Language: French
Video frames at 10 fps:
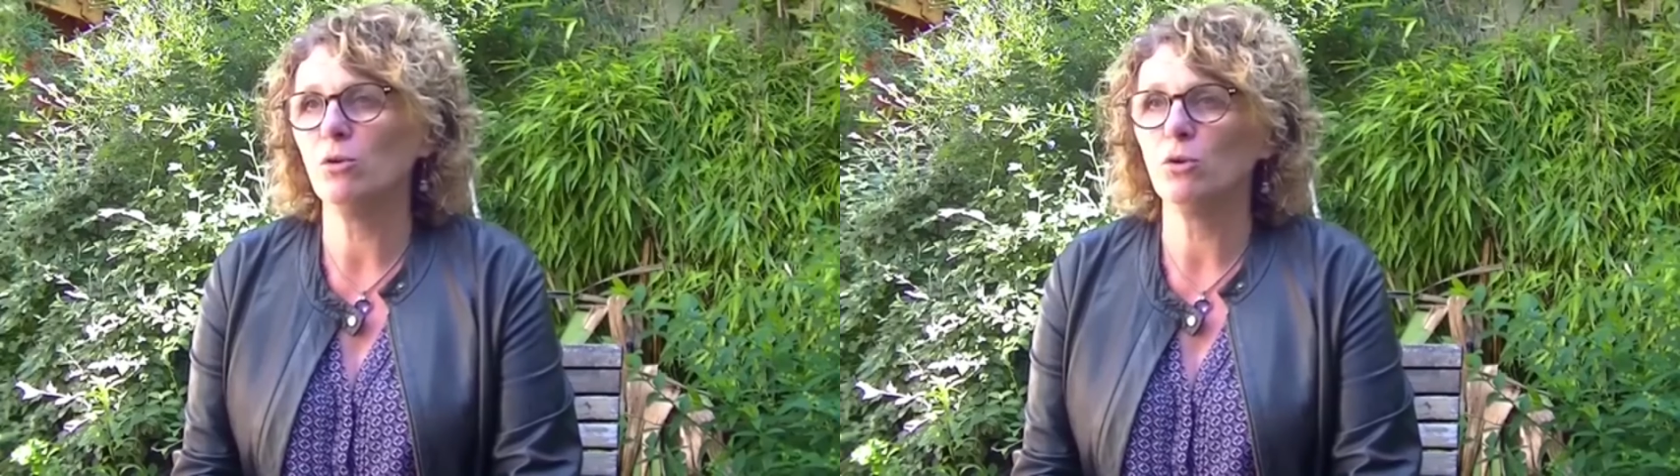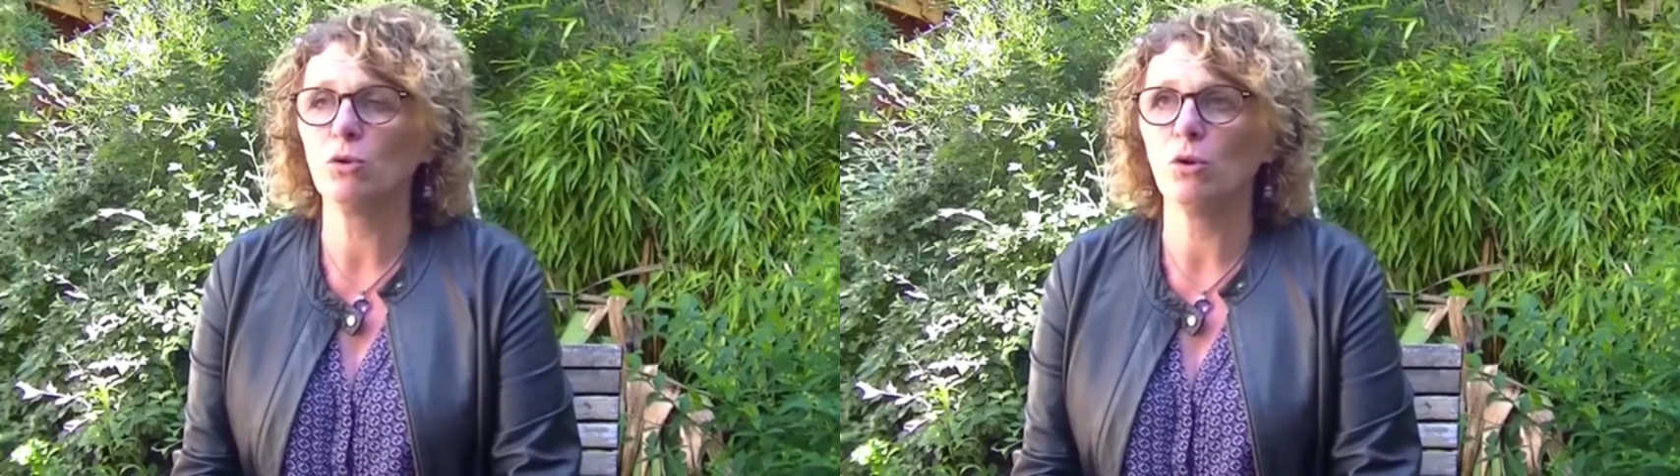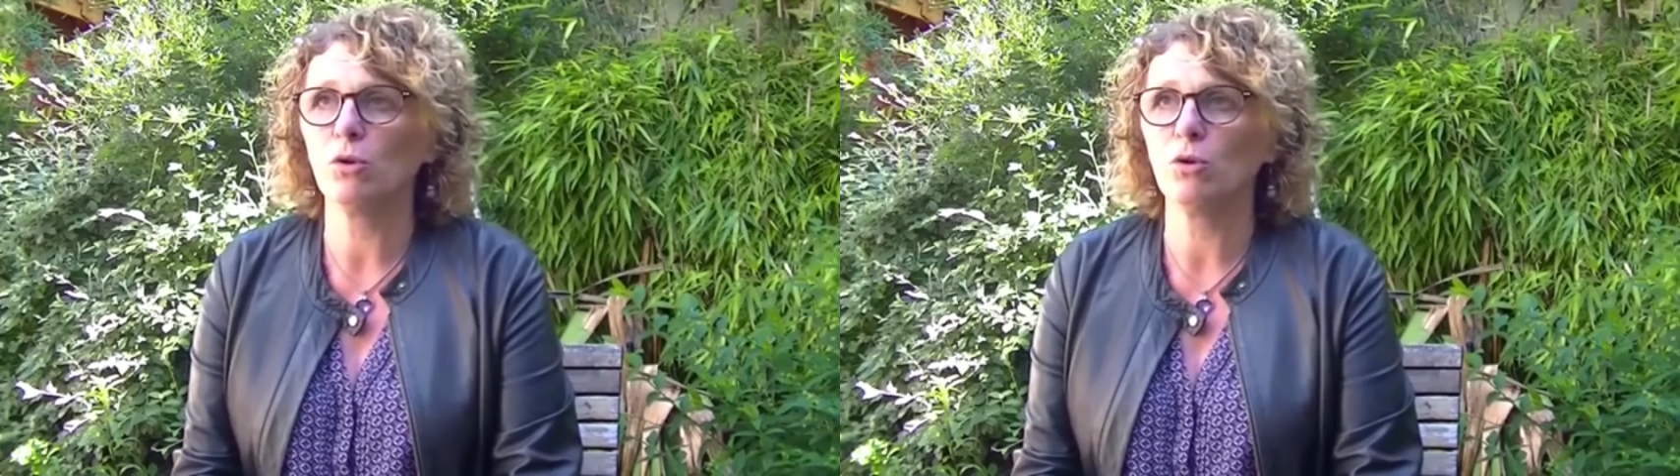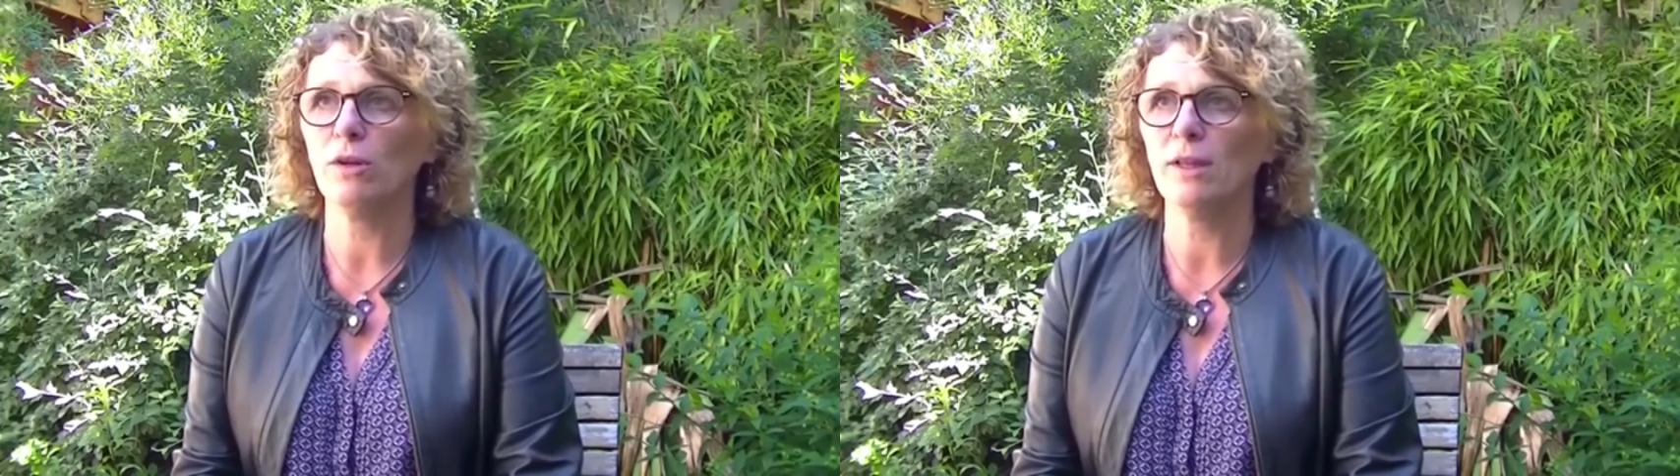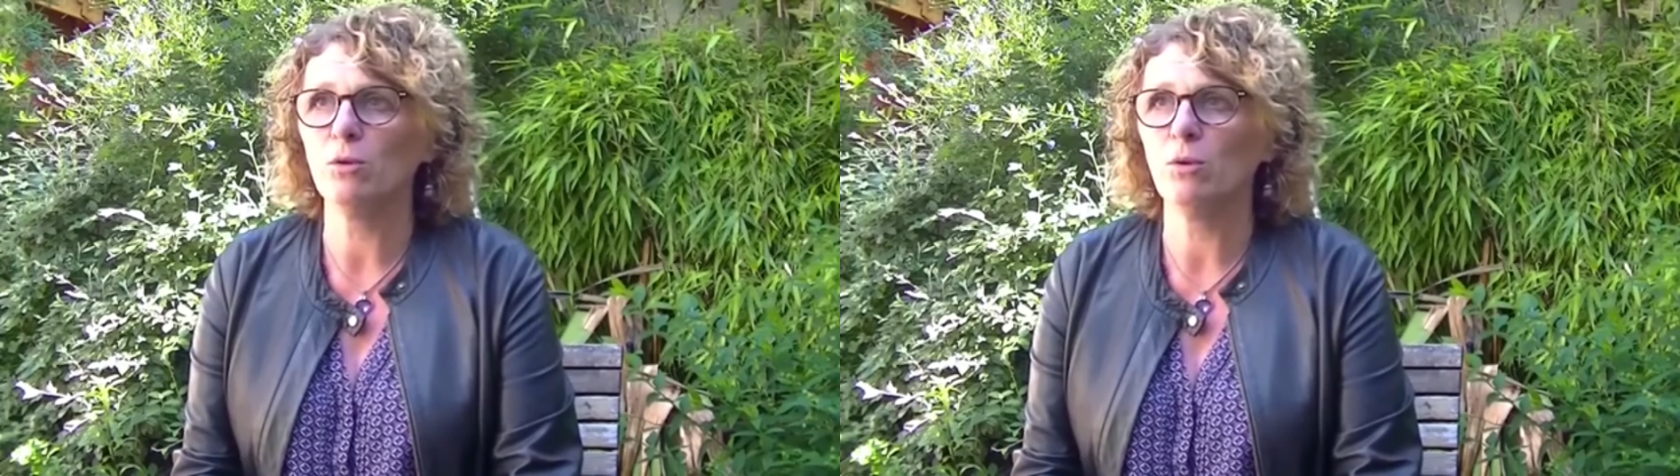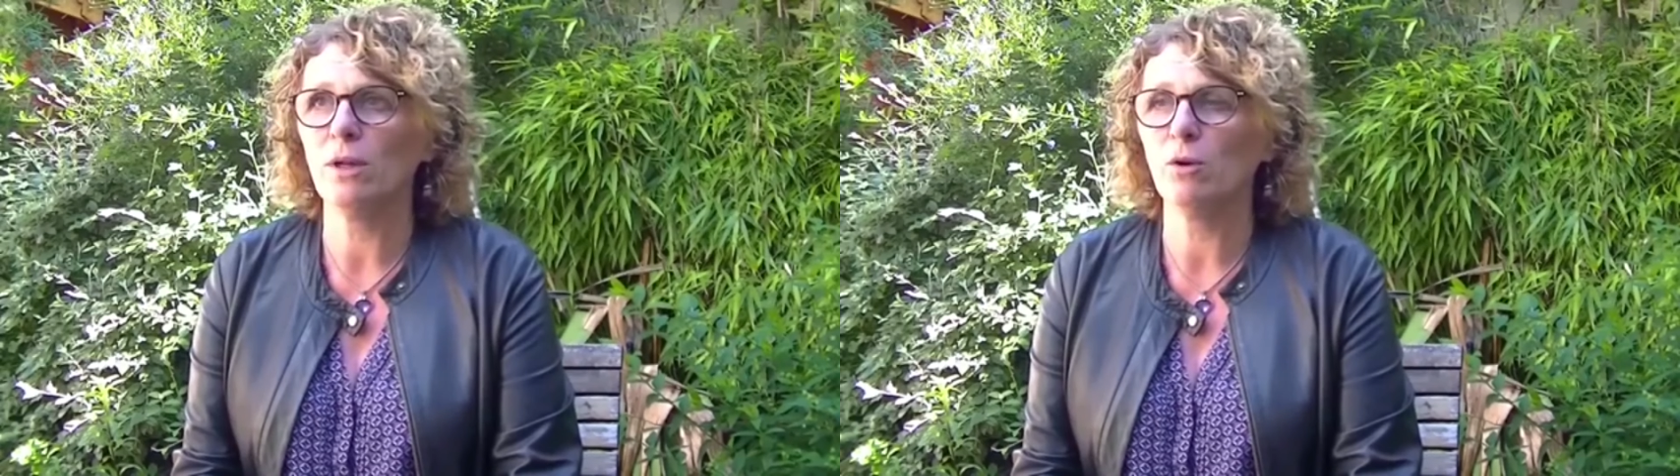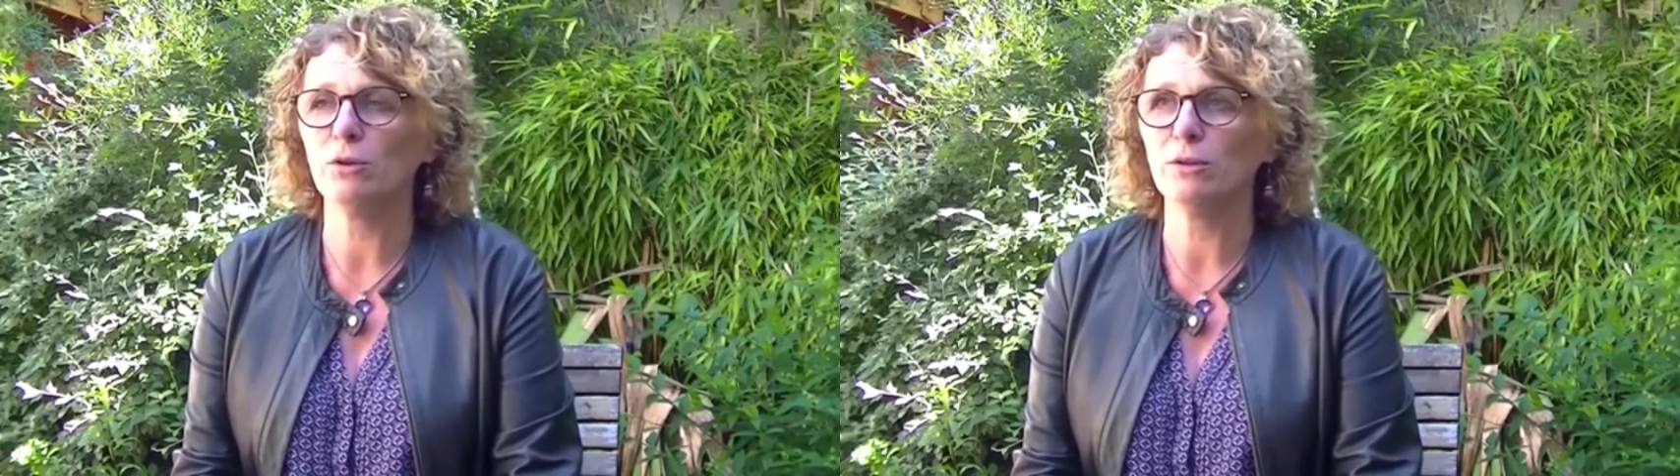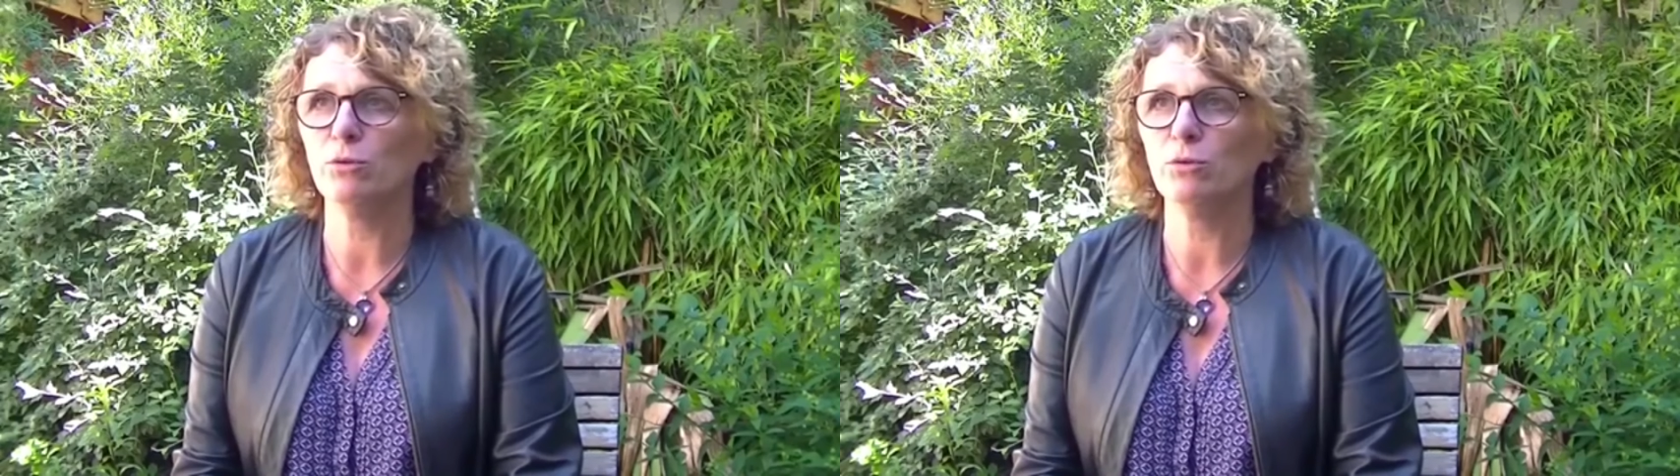d'autres collègues ou aller en
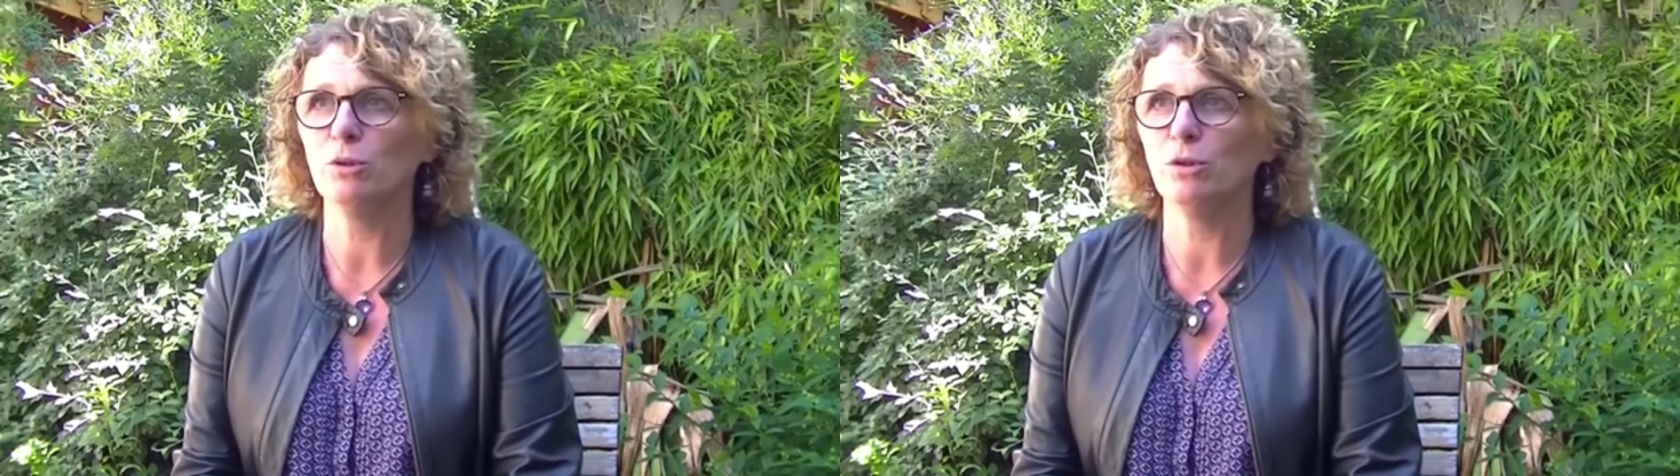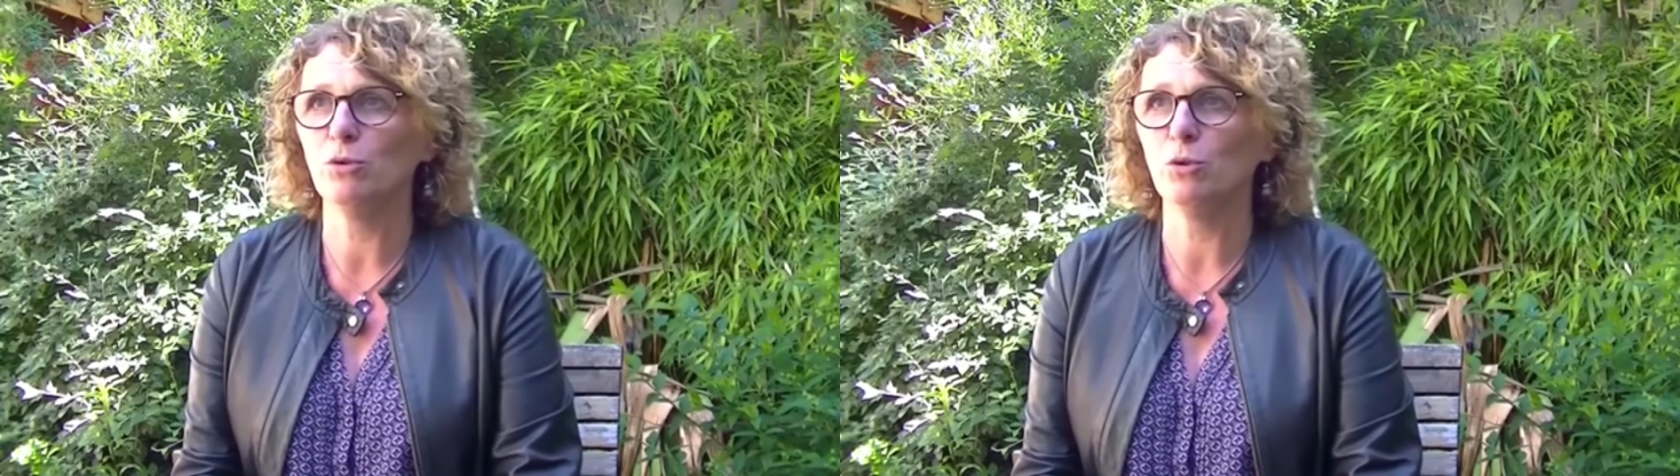rendez-vous